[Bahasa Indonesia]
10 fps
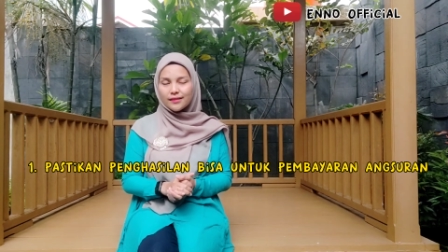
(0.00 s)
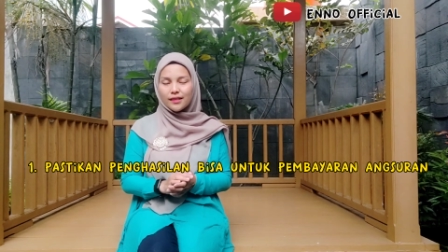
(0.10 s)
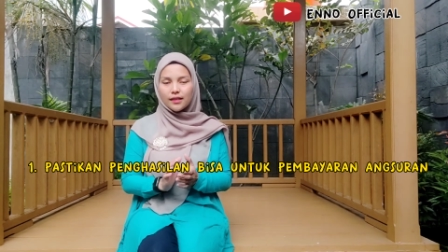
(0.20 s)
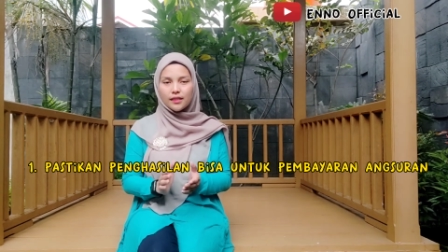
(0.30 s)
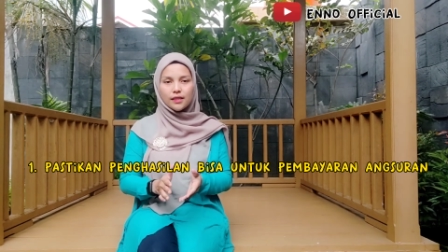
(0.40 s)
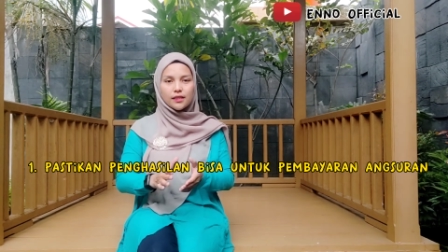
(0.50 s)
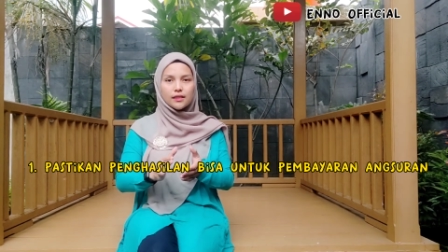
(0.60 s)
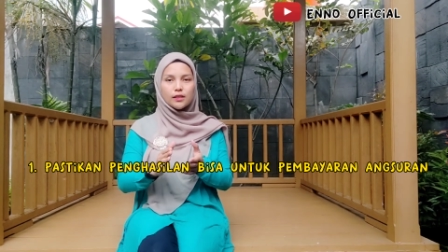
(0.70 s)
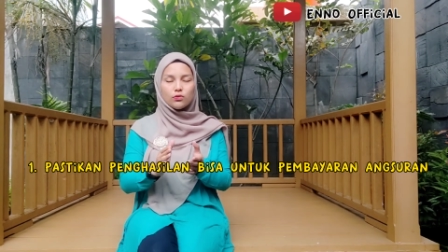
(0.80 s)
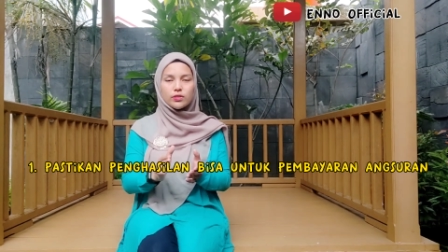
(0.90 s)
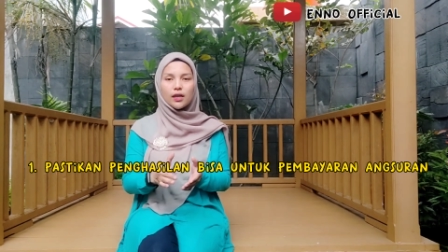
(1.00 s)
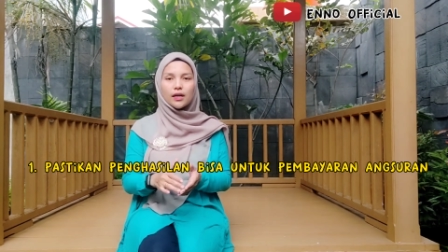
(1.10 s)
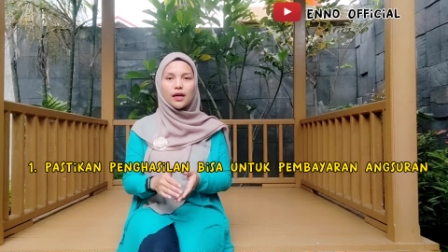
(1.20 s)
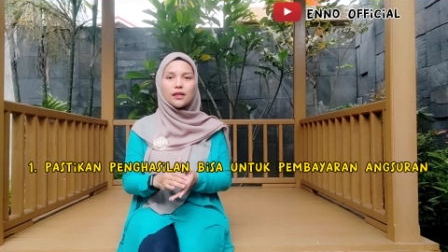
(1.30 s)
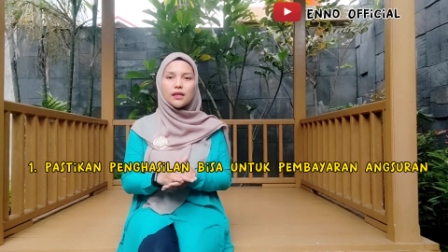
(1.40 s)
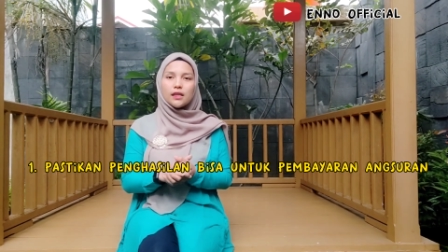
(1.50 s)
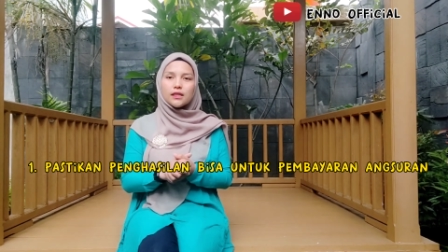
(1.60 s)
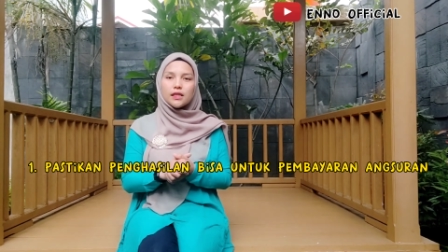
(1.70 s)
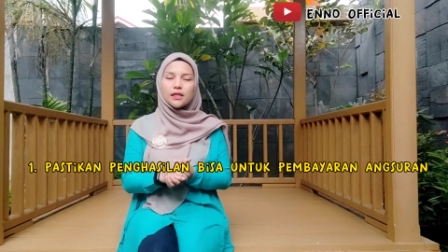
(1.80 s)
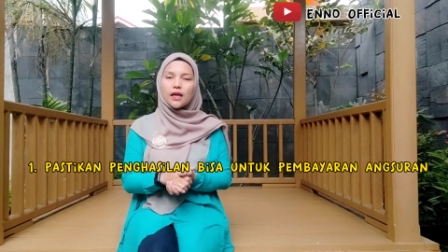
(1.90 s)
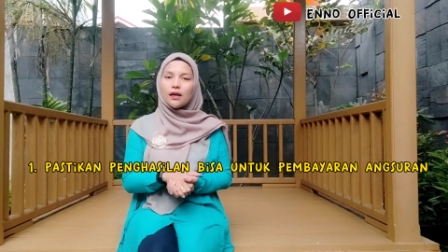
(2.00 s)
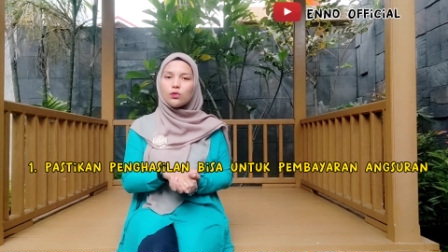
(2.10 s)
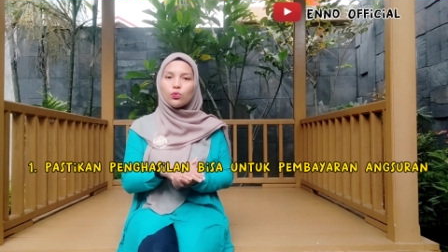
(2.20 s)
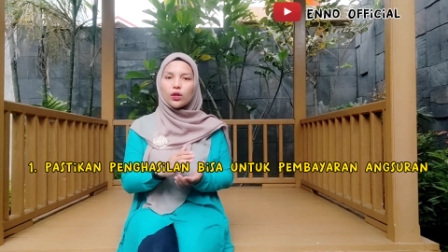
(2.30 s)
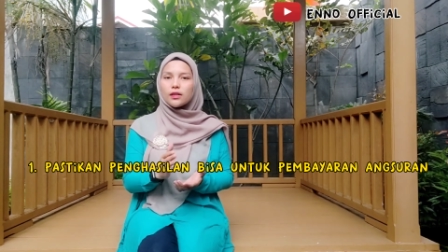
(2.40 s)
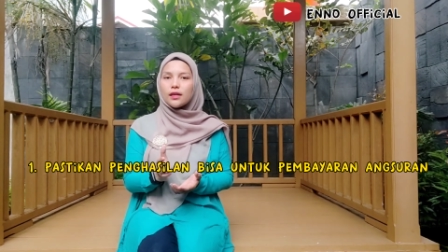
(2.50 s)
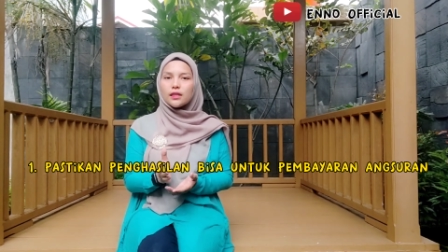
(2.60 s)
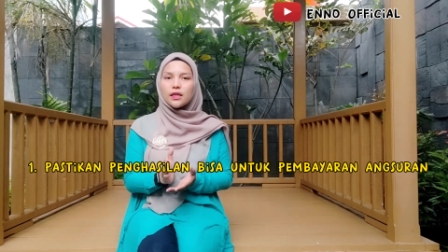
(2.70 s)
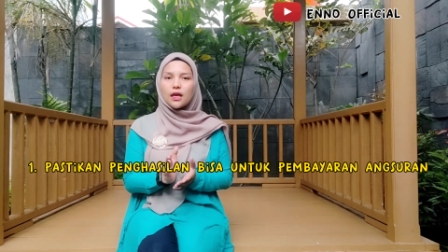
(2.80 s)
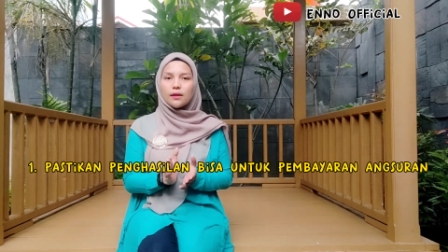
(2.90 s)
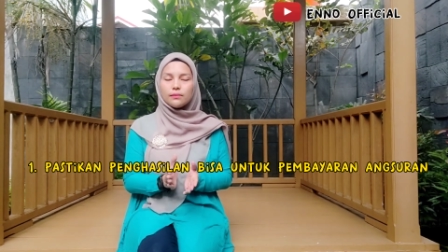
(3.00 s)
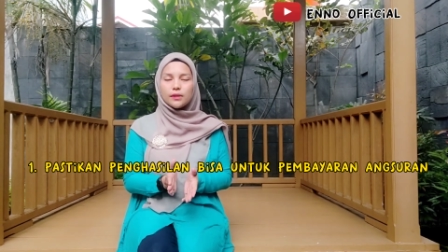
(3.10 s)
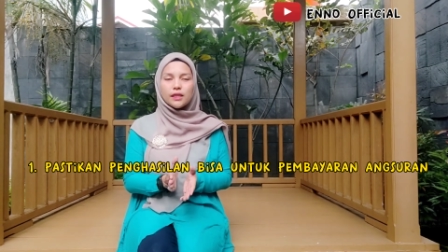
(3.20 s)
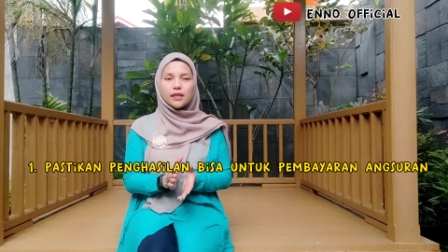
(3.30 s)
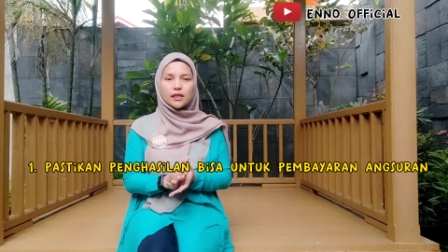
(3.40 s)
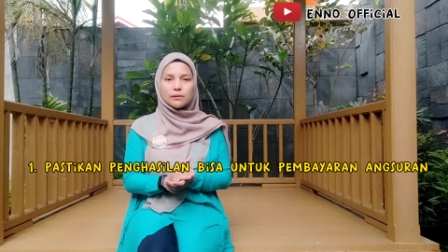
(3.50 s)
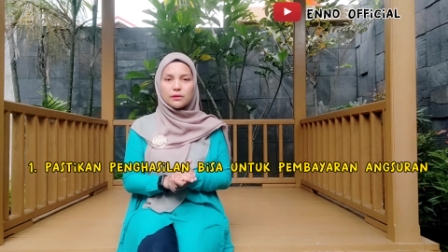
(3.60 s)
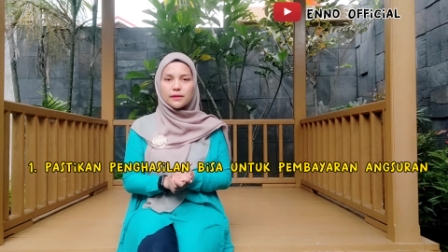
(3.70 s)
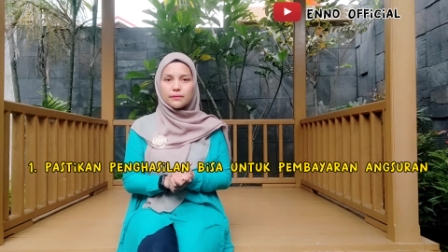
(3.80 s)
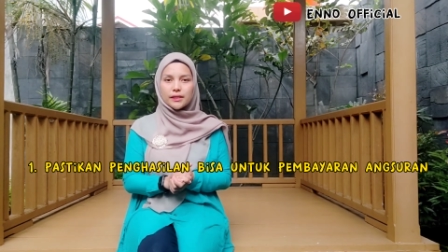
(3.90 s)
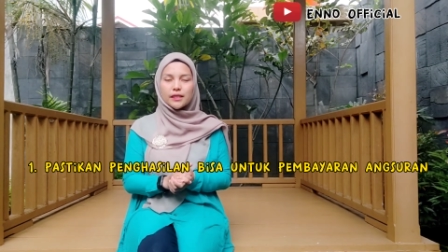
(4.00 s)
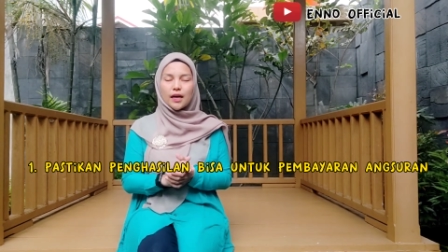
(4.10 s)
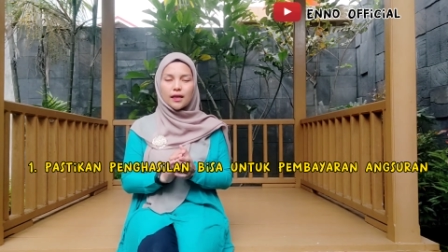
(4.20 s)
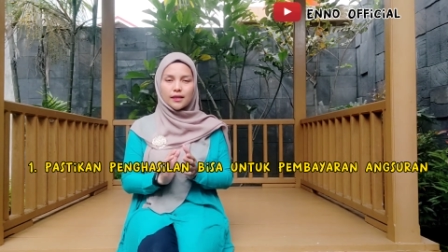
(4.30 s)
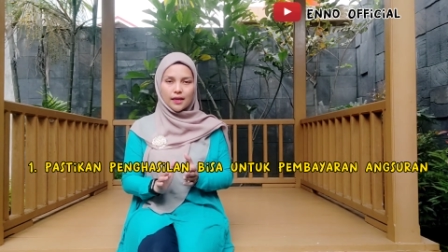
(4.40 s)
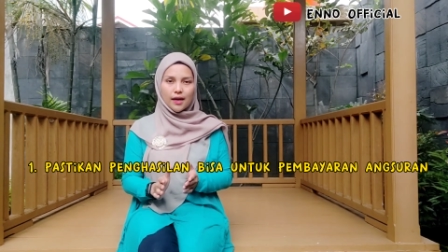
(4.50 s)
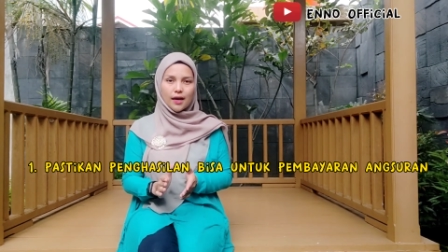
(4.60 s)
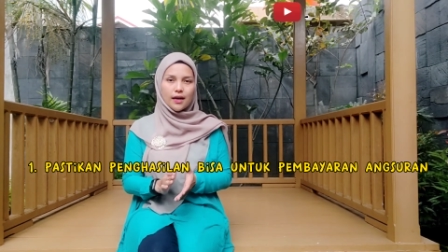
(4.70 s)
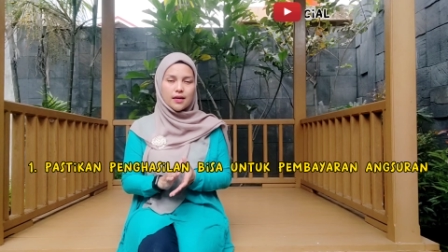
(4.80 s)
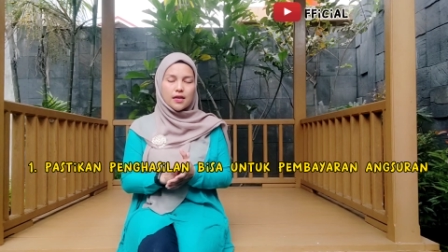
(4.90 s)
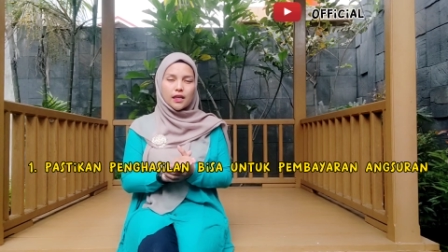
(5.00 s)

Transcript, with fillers: Jadi diusahakan tidak kurang dan tidak lebih ya teman-teman karena